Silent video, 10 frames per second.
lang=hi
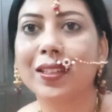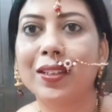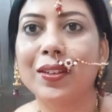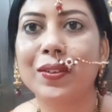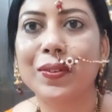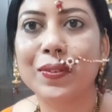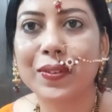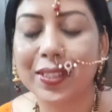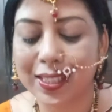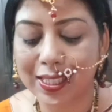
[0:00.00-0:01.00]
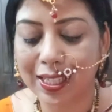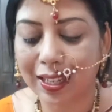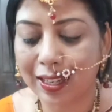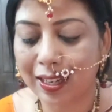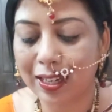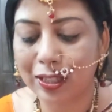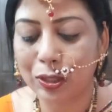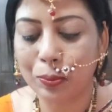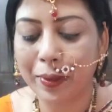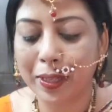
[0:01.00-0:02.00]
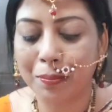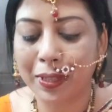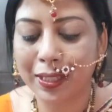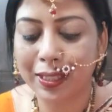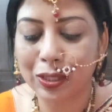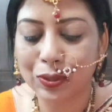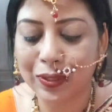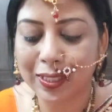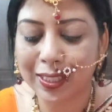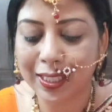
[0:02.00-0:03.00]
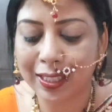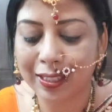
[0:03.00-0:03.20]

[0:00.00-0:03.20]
थी जिसके इसके साथ लगा लेती हूँ मैं एक बिंदी छोटी सी